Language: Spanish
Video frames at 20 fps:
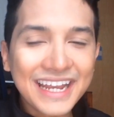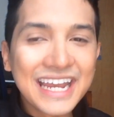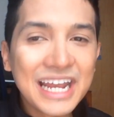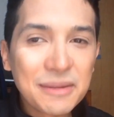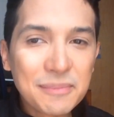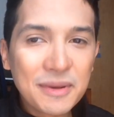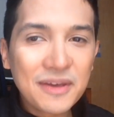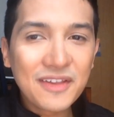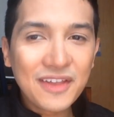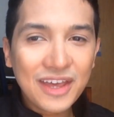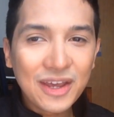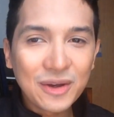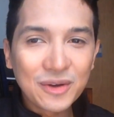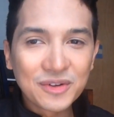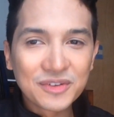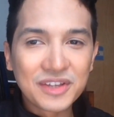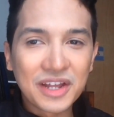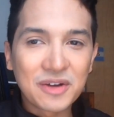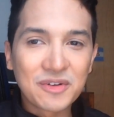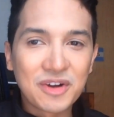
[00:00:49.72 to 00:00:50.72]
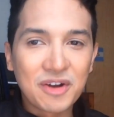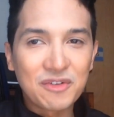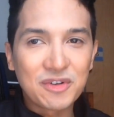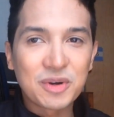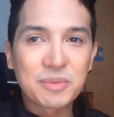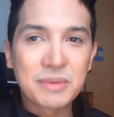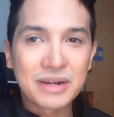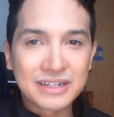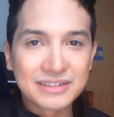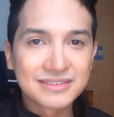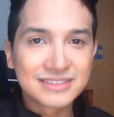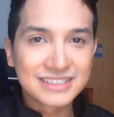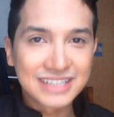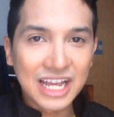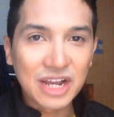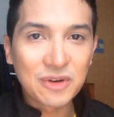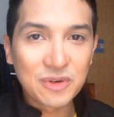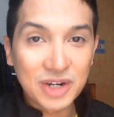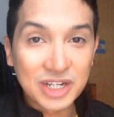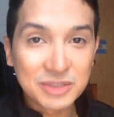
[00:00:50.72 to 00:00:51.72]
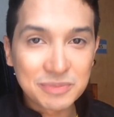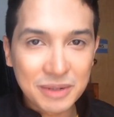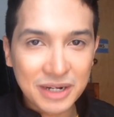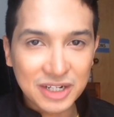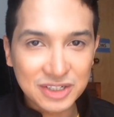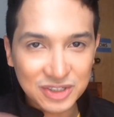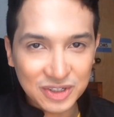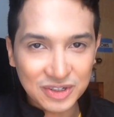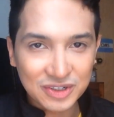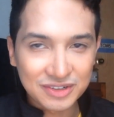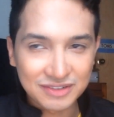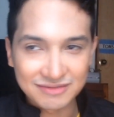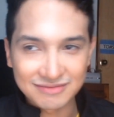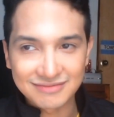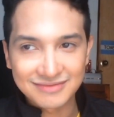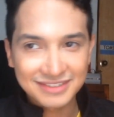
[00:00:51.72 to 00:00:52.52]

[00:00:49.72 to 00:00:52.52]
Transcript: que el video de alguna forma tenga una inspiración